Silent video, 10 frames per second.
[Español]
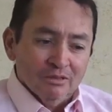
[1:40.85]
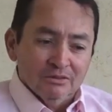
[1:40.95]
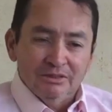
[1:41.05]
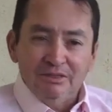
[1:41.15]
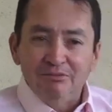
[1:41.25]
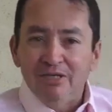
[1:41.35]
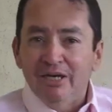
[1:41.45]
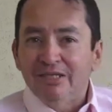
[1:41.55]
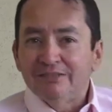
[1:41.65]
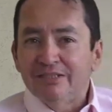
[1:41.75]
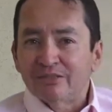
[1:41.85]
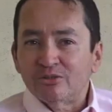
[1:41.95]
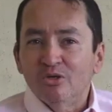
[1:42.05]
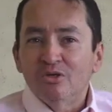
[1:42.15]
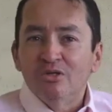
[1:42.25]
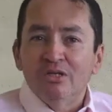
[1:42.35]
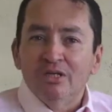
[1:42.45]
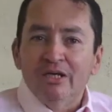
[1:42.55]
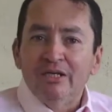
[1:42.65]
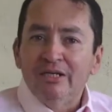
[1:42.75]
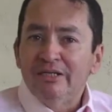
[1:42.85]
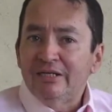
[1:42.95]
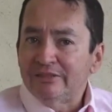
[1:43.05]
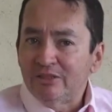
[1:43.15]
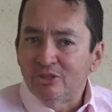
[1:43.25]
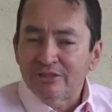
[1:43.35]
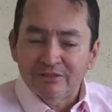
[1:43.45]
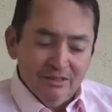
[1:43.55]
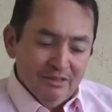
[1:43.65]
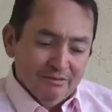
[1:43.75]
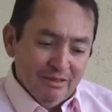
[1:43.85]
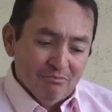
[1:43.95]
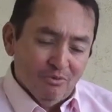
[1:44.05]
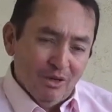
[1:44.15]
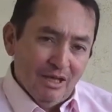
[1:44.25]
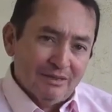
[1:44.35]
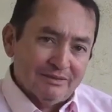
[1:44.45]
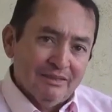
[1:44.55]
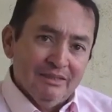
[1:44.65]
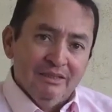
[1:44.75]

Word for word: Si bien es cierto, en anteriores temporadas